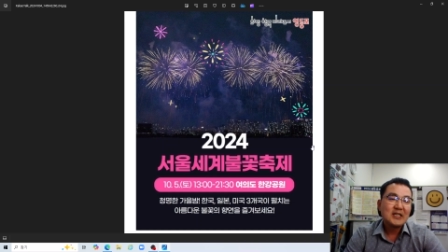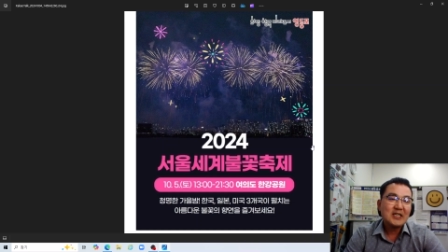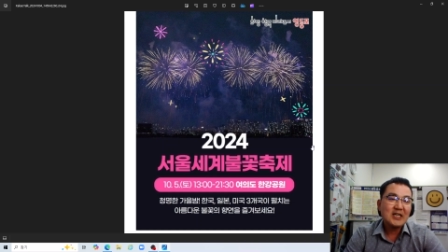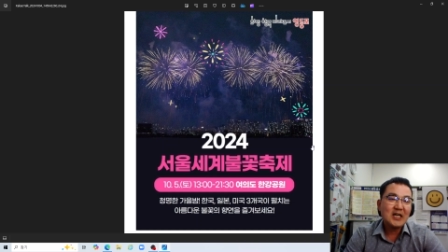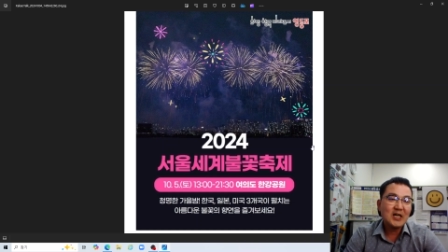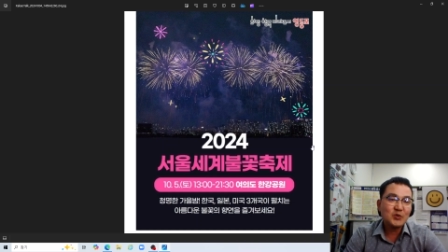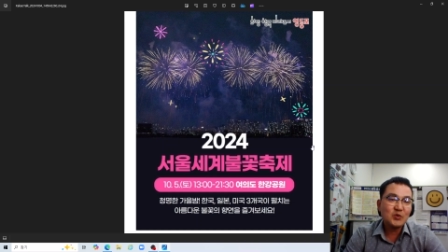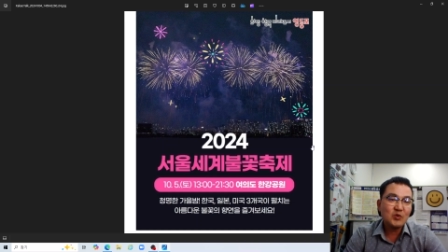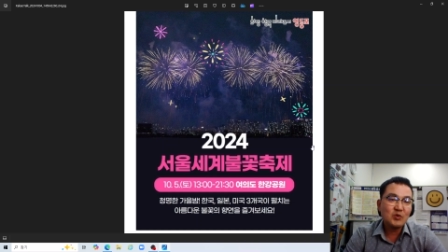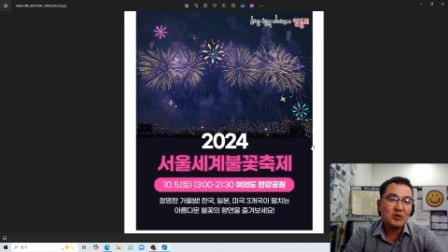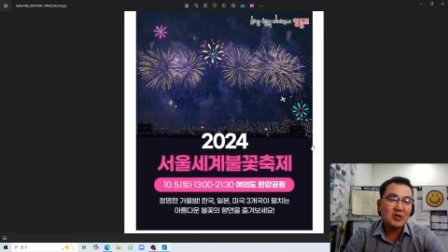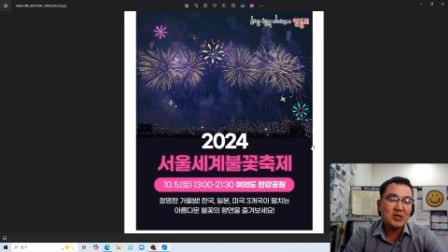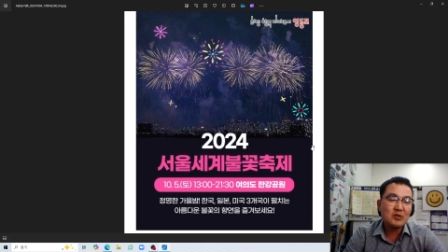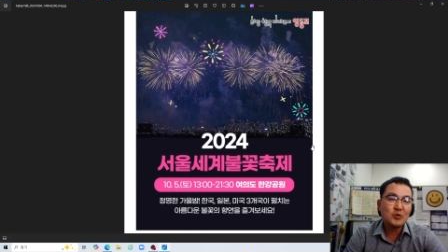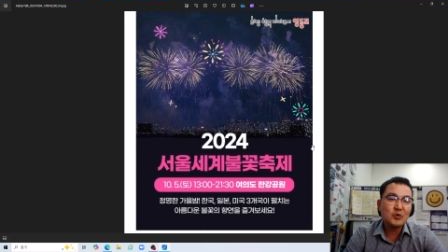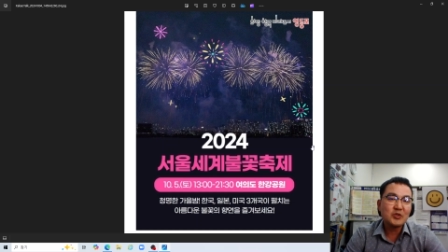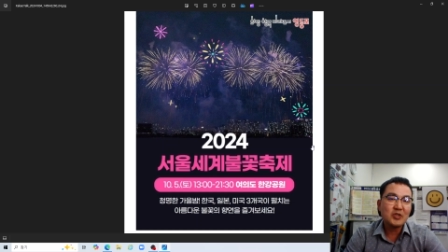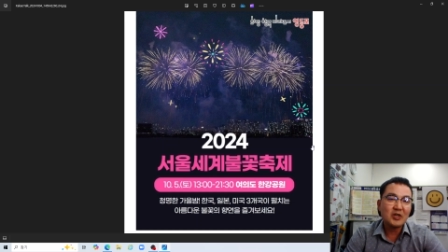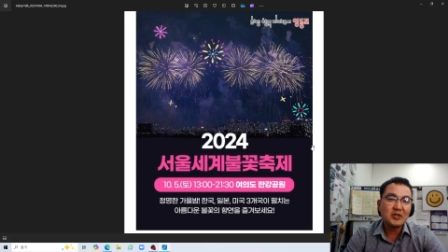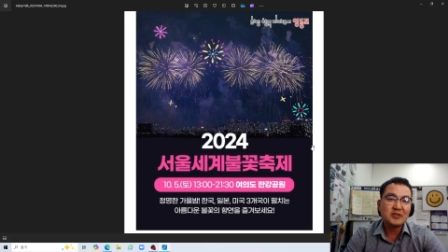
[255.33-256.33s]

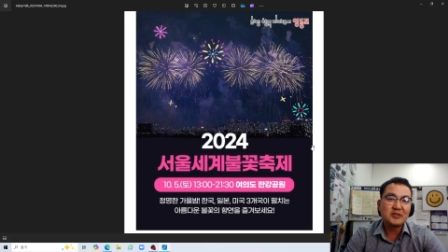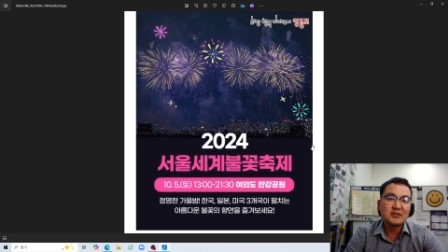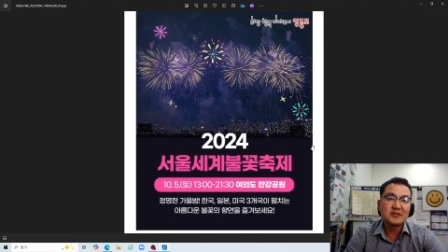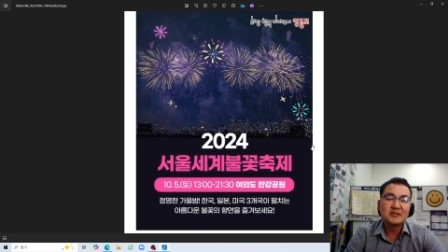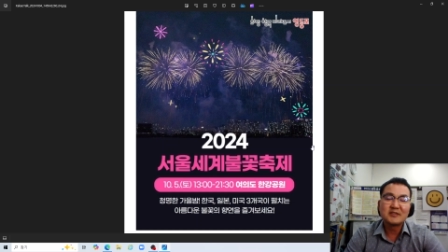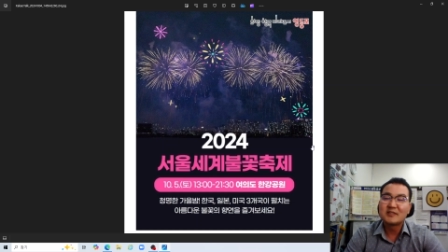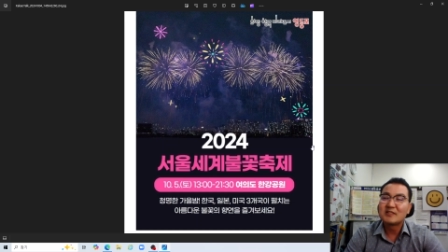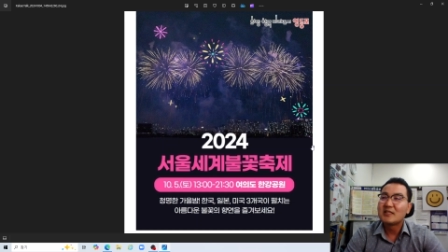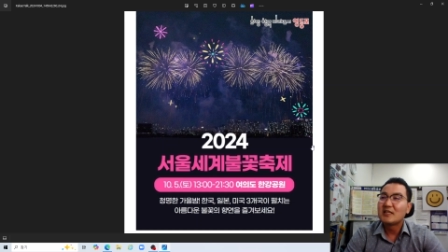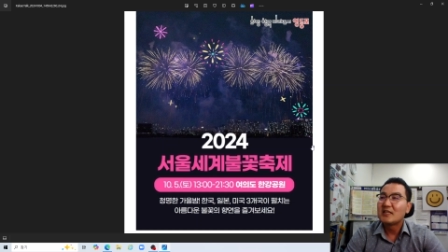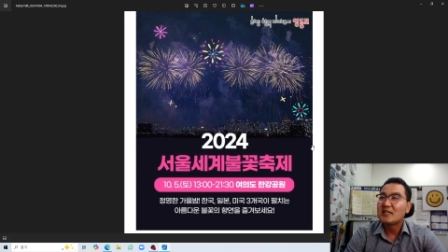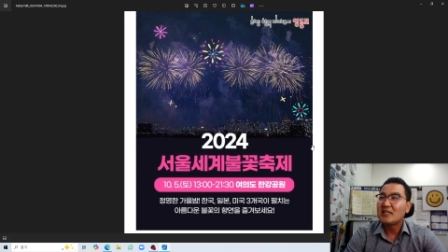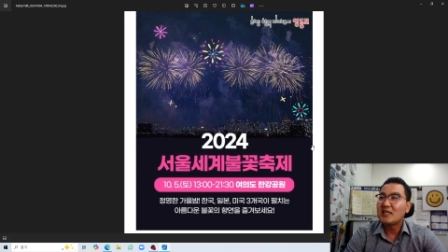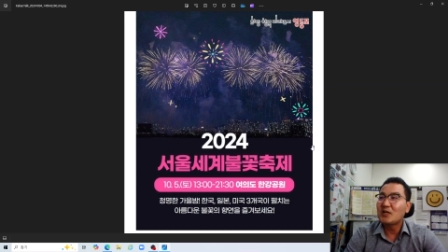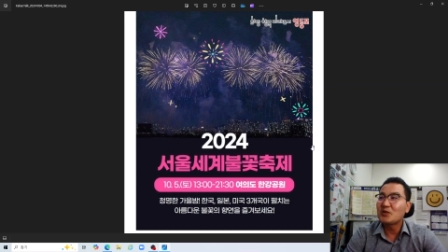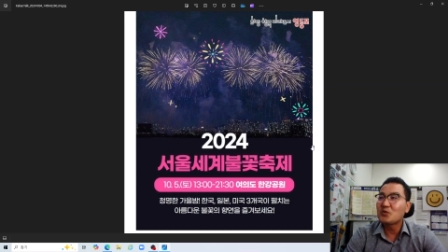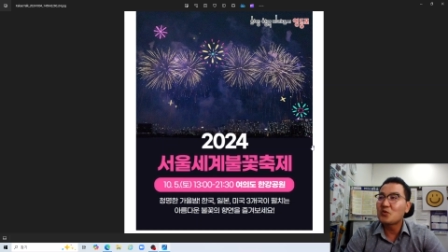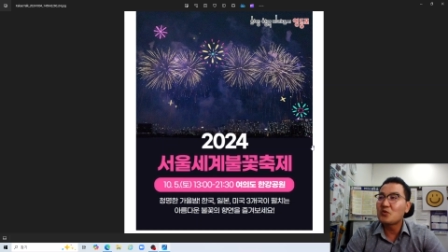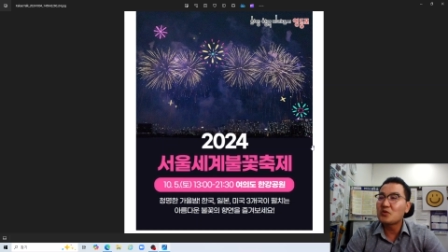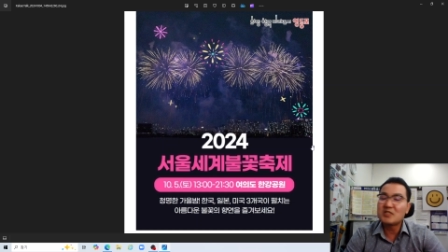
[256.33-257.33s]
향동하고 덕은
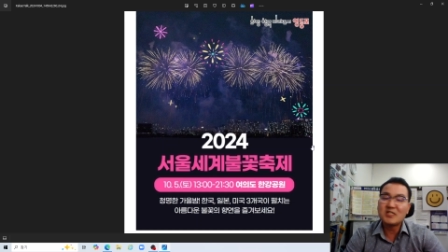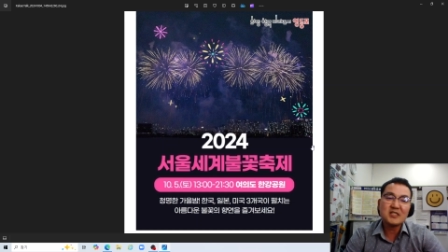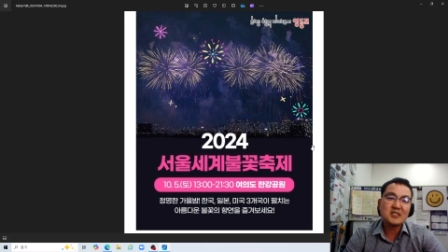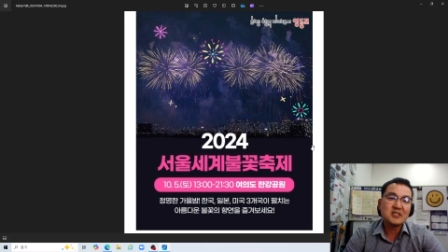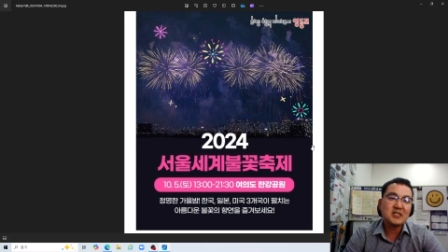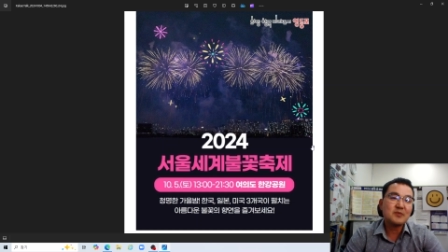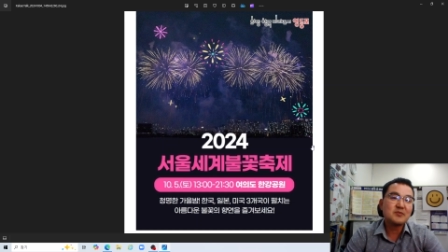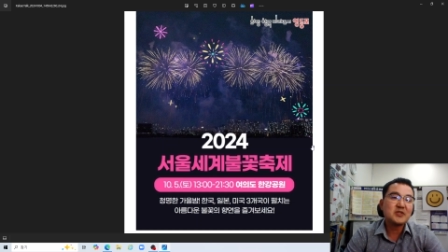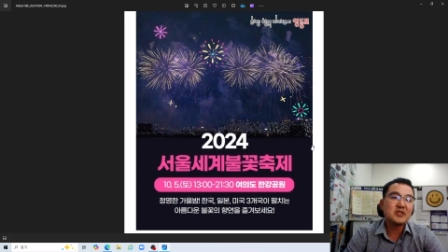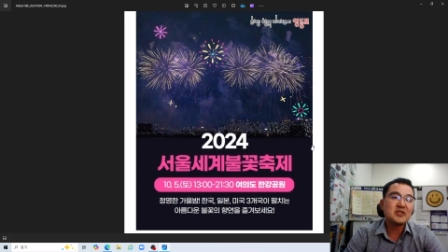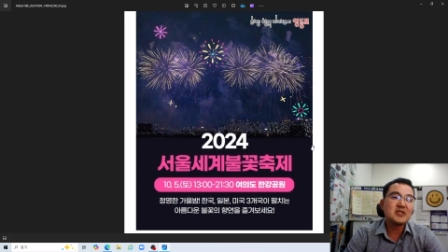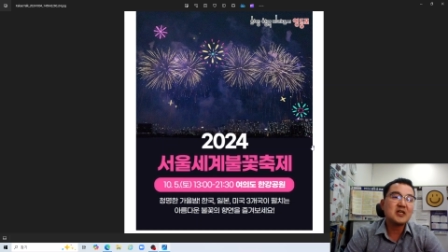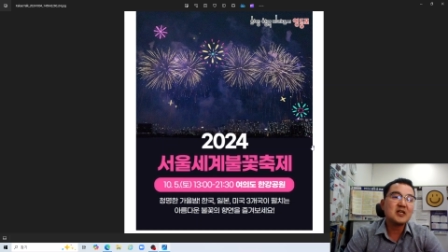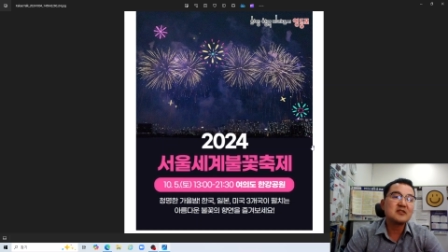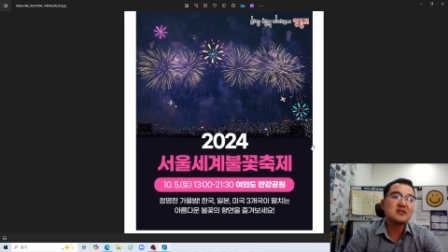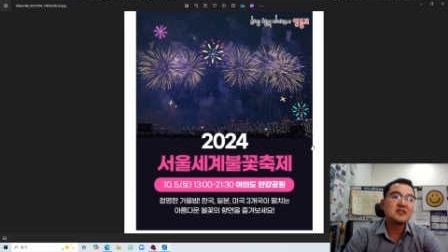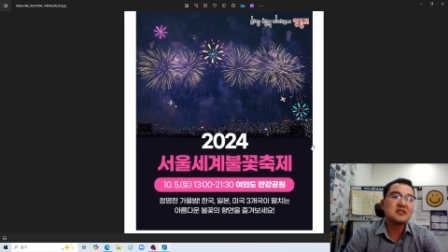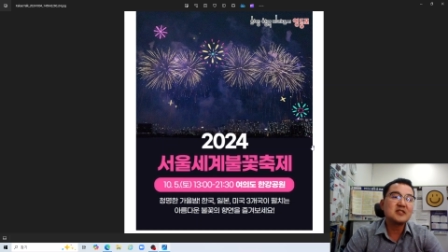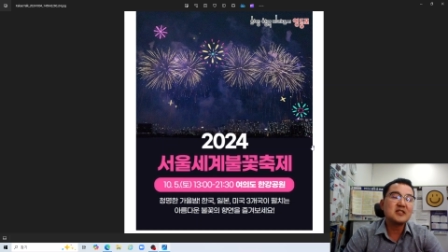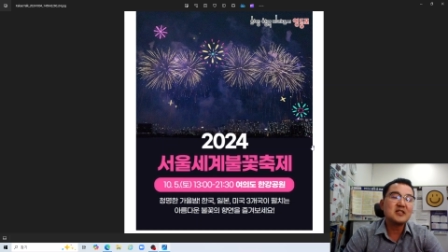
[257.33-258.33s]
향동
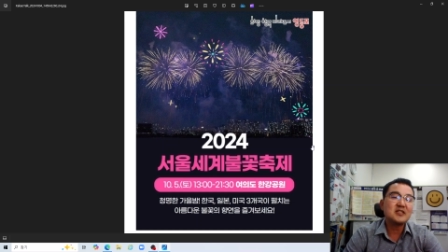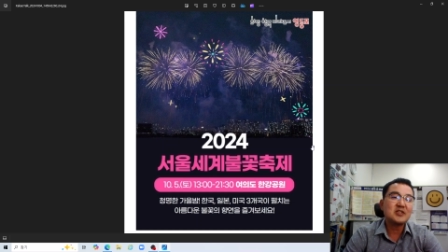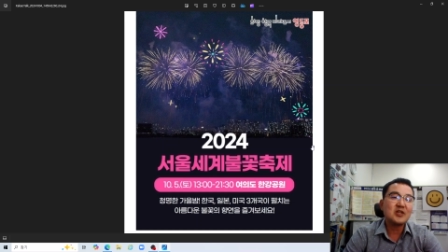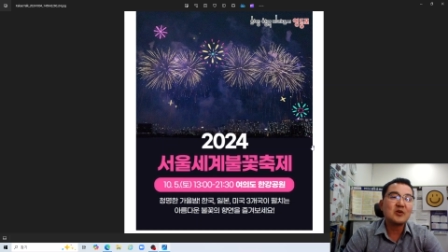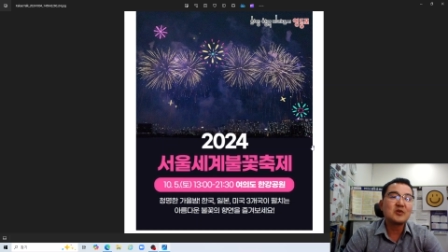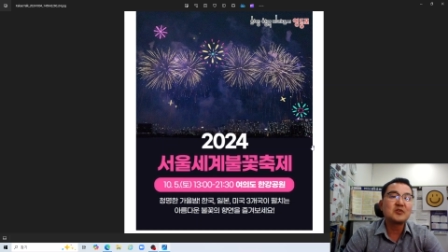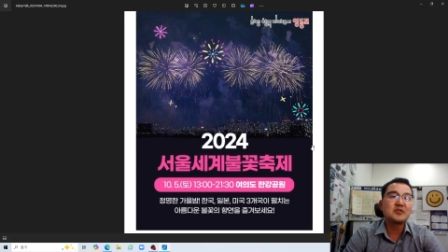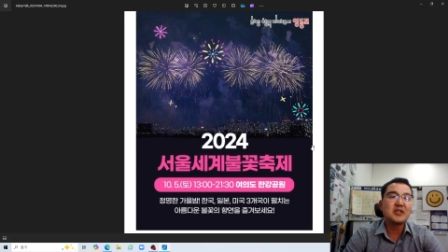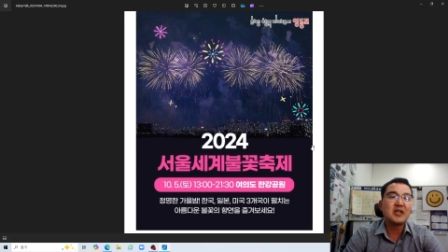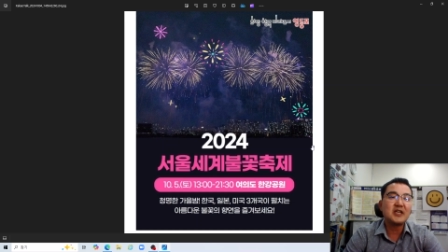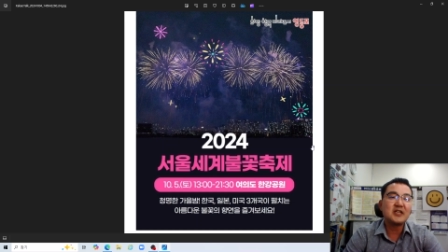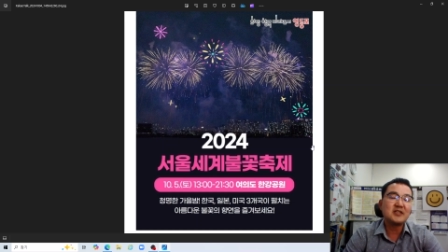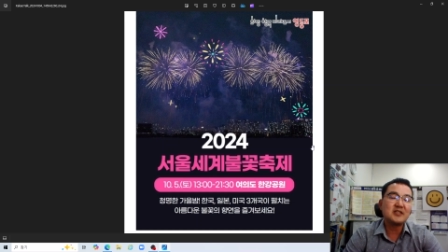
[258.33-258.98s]
지식산업센터라든지 덕은에